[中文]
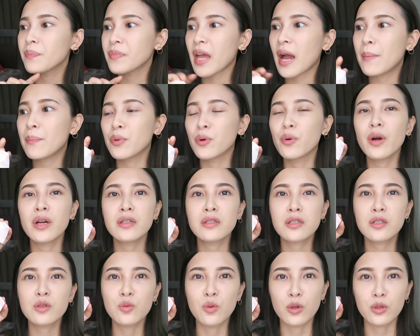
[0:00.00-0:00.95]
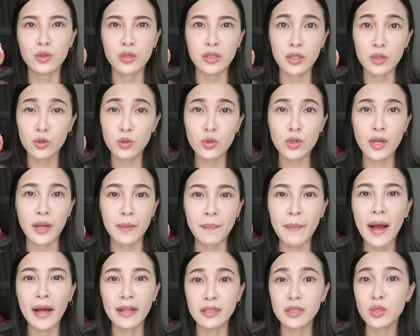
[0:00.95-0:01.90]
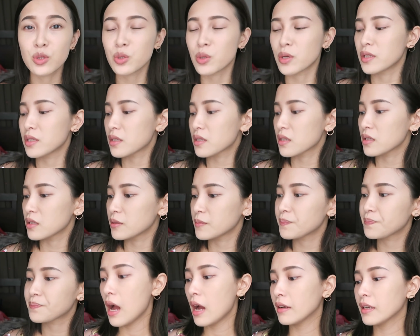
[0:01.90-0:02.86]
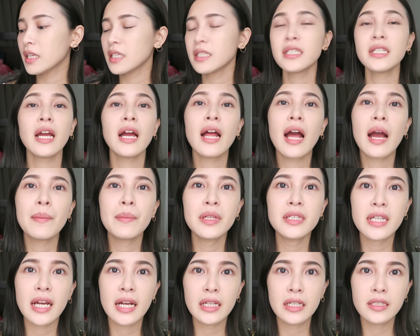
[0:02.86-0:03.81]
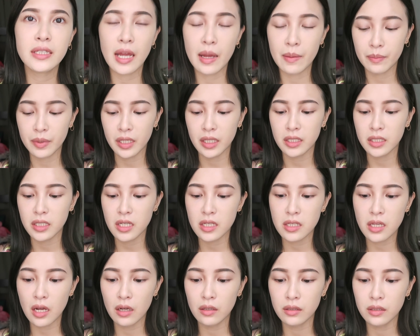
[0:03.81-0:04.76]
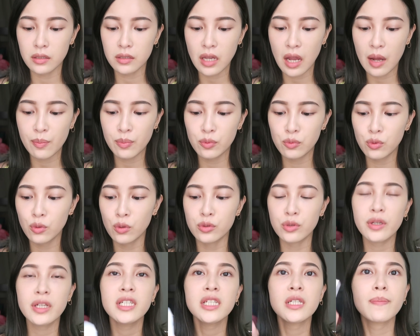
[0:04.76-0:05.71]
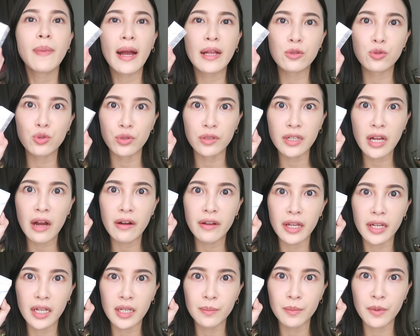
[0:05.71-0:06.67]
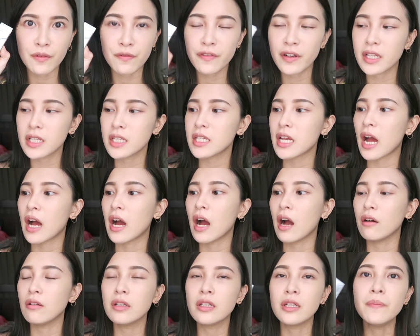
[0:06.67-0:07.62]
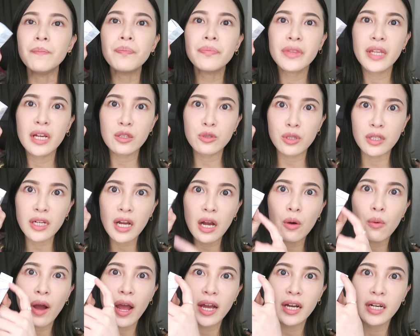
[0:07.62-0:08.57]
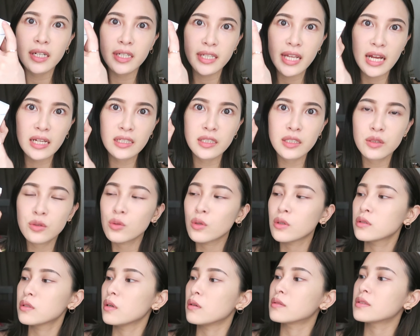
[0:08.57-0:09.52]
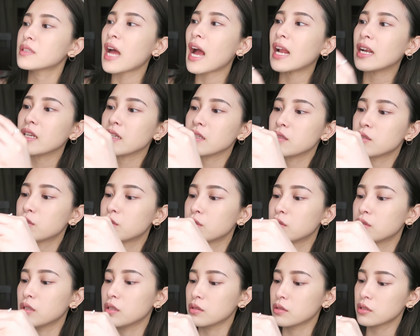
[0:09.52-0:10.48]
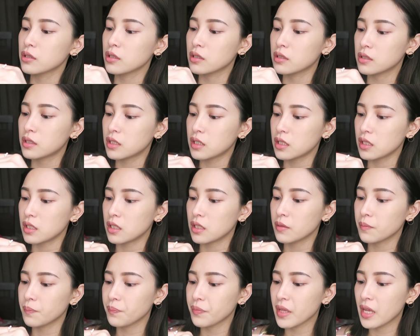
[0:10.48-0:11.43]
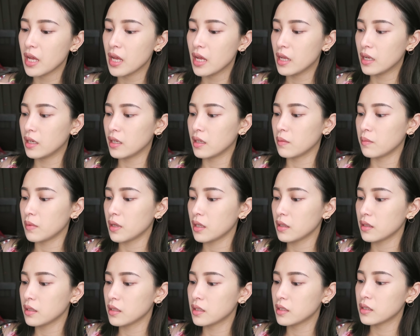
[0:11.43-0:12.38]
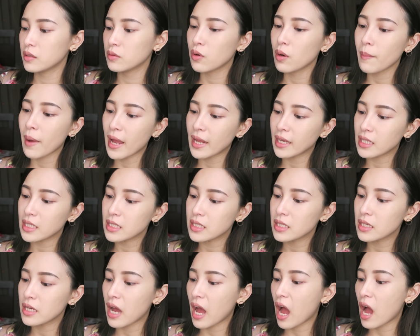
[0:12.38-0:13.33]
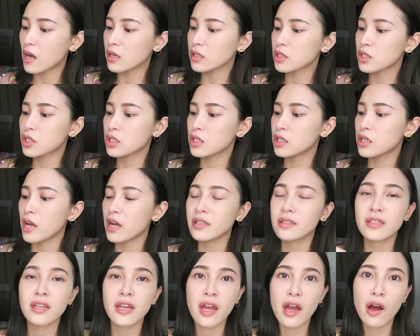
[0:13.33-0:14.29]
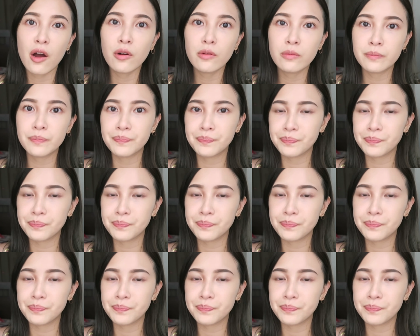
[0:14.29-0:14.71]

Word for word: 它不会是我觉得最棒的选择。好，那既然他们家的产品介绍的差不多，我就一起把唇膏也跟你们分享好了。那唇膏外盒一样是做这种大理石的设计，里面呢，我买的色号是 Adele，